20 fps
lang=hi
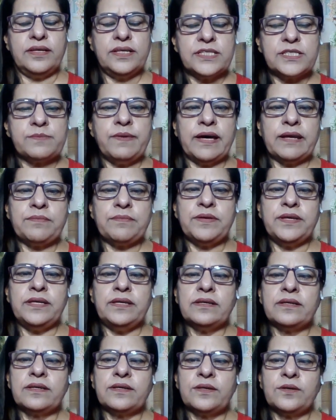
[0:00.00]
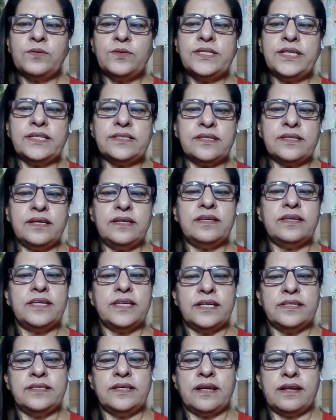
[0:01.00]
इस बार भी कुछ ऐसा ही
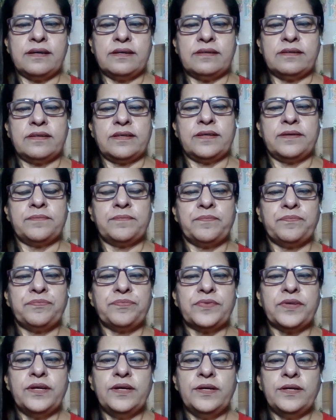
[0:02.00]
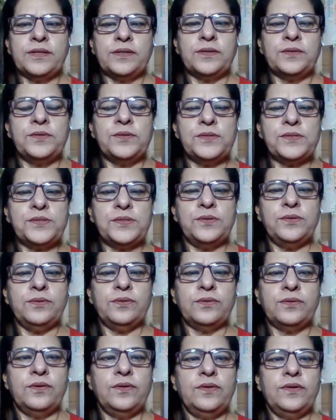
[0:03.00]
किया जा रहा है तो दोस्तों
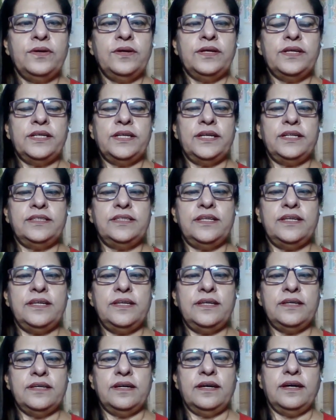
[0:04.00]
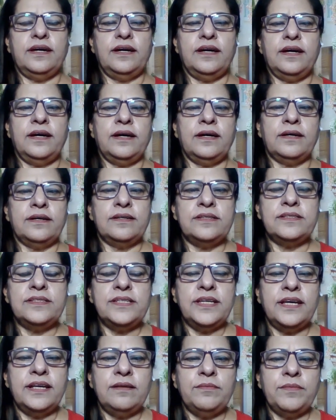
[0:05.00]
ये थी
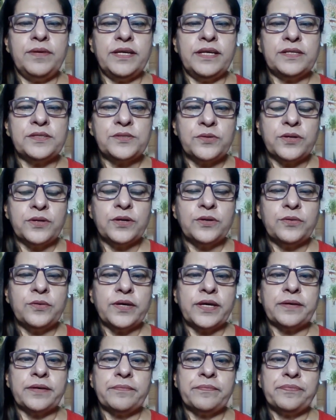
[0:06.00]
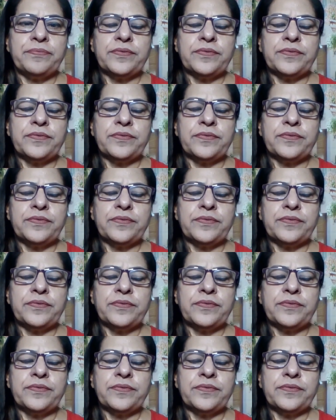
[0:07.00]
जेल में जुड़े हुए